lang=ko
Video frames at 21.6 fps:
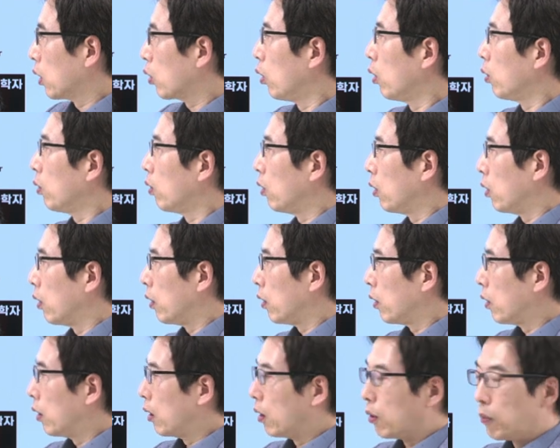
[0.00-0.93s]
인공
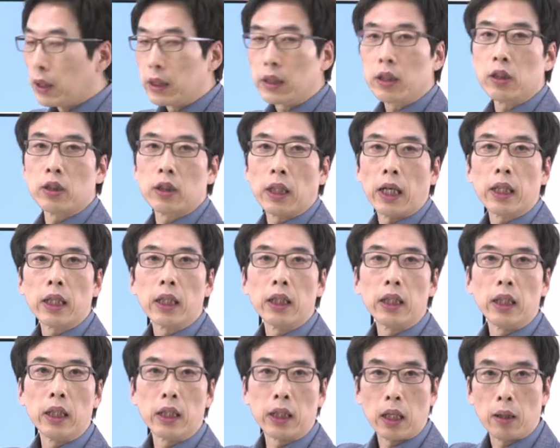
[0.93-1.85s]
어, 메신저
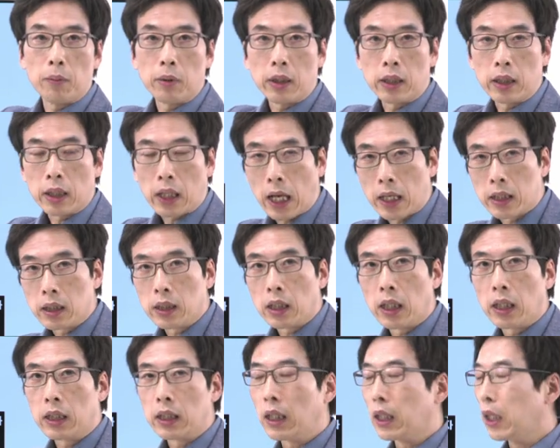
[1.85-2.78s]
RNA 개발이
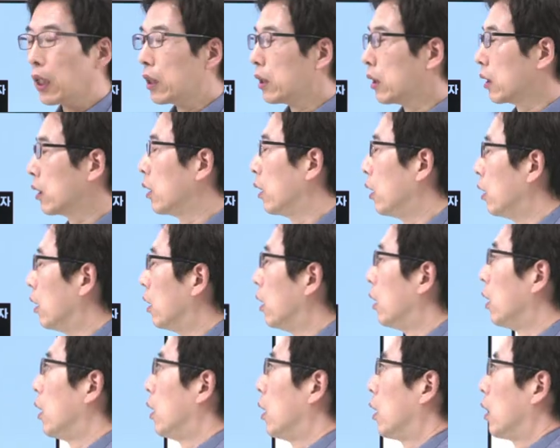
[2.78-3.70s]
가능하다라는 그런
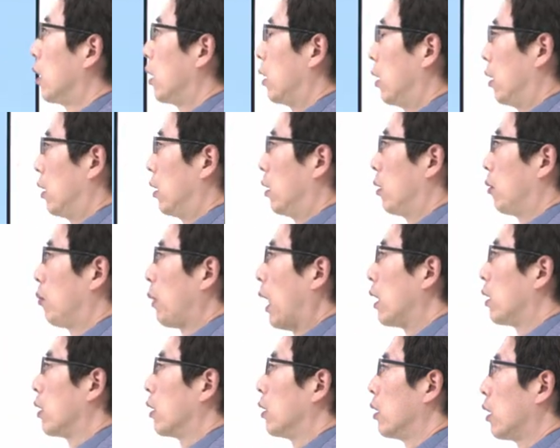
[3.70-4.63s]
어,
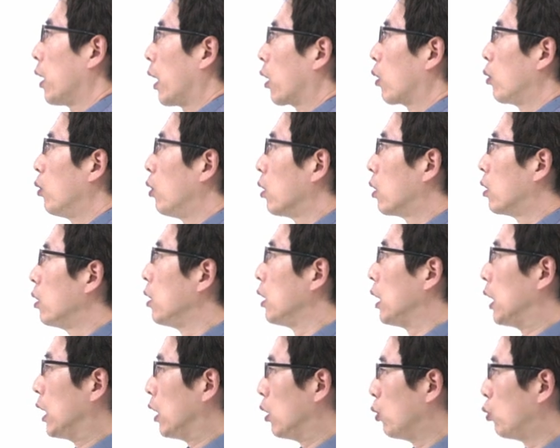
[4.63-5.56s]
발견을 했고 그
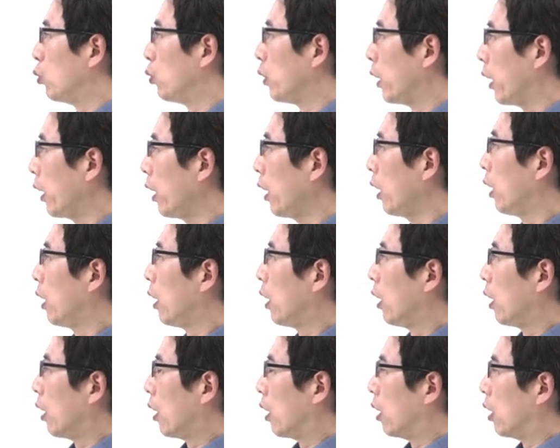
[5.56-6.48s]
이후에
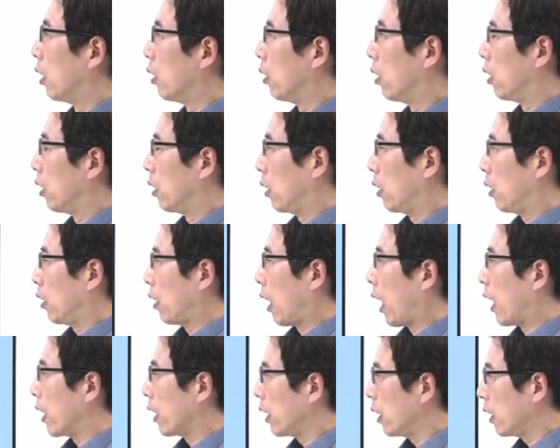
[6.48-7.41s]
어
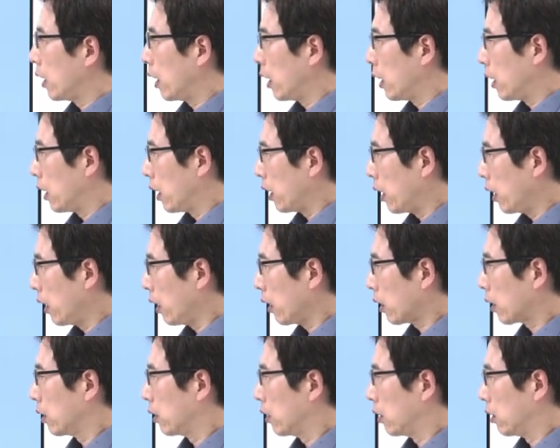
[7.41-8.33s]

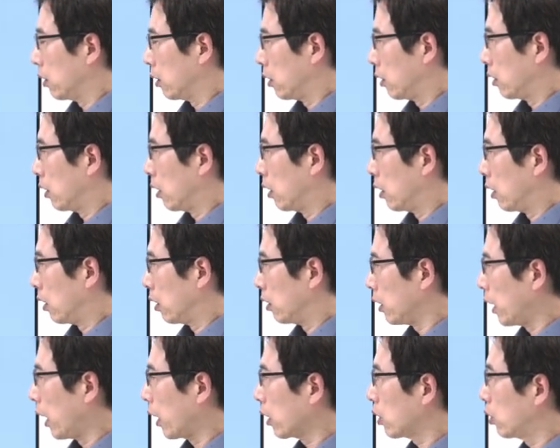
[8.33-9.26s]
RNA의 그어
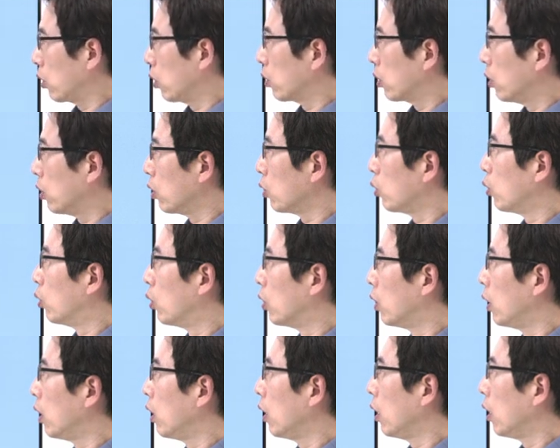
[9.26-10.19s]
의학적
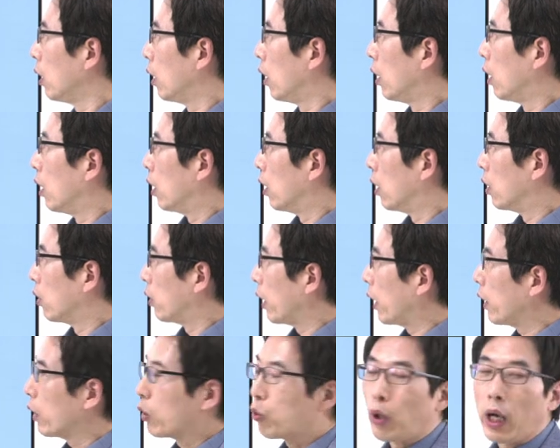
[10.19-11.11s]
응용을 어
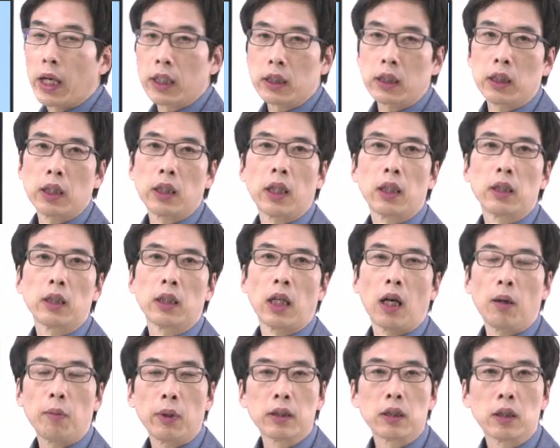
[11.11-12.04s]
데릭 라시라는
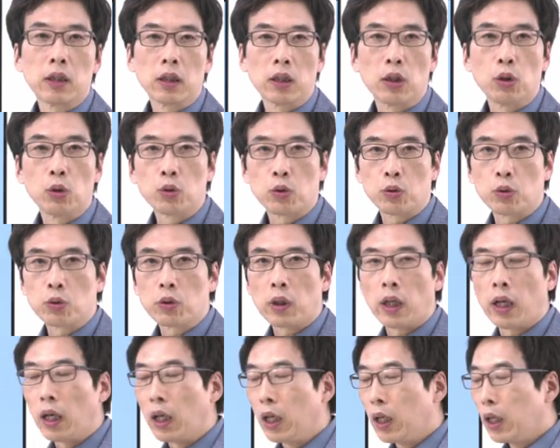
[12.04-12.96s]
하버드대
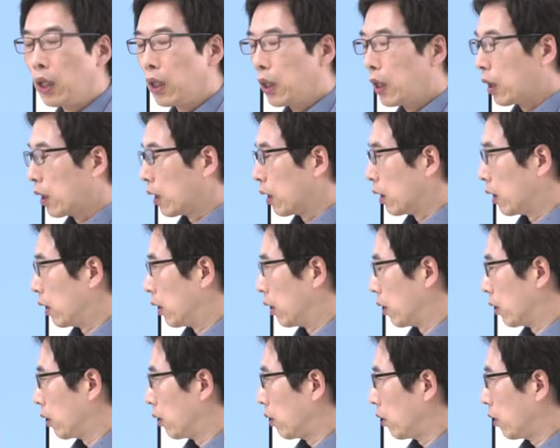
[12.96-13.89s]
교수가
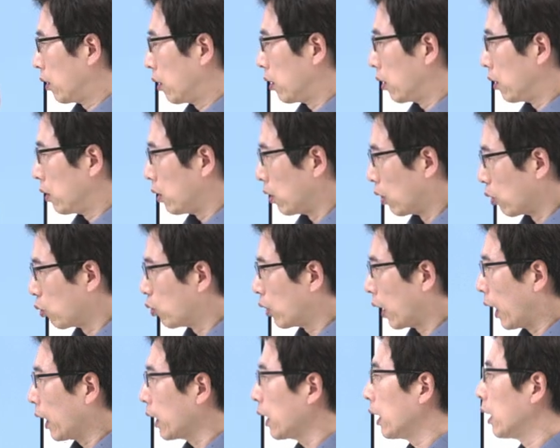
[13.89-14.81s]
어
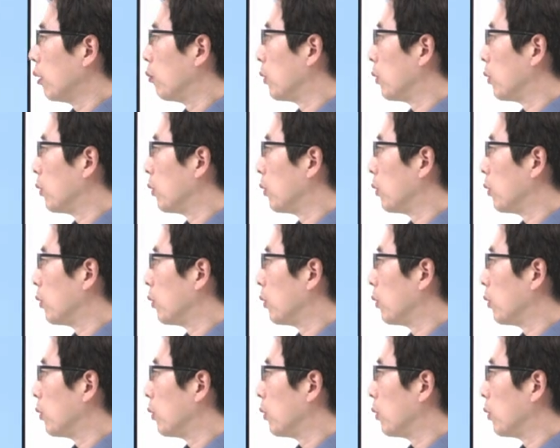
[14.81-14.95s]
연구를 하게